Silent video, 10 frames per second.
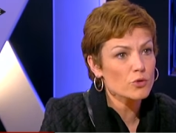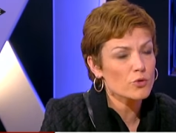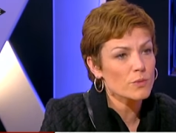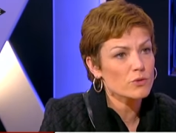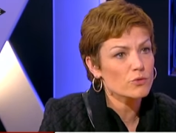dans le
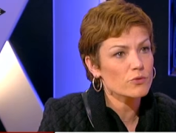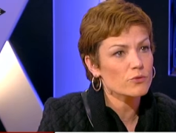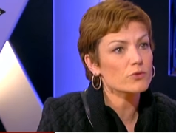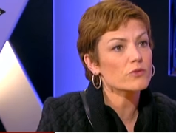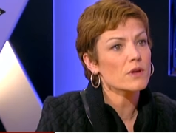domaine du
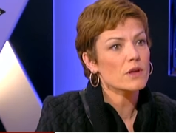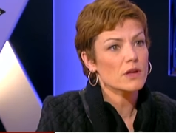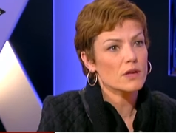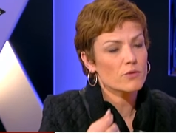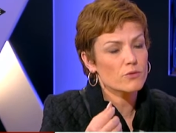foot
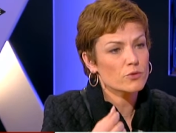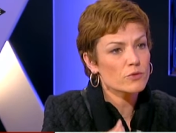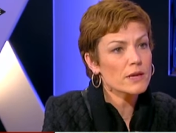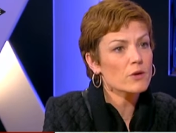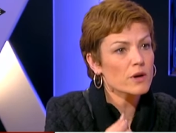et vous vous
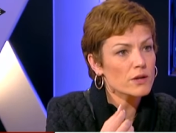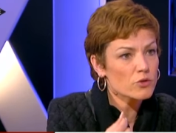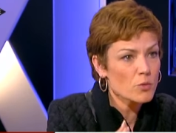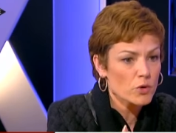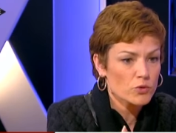tenez correctement.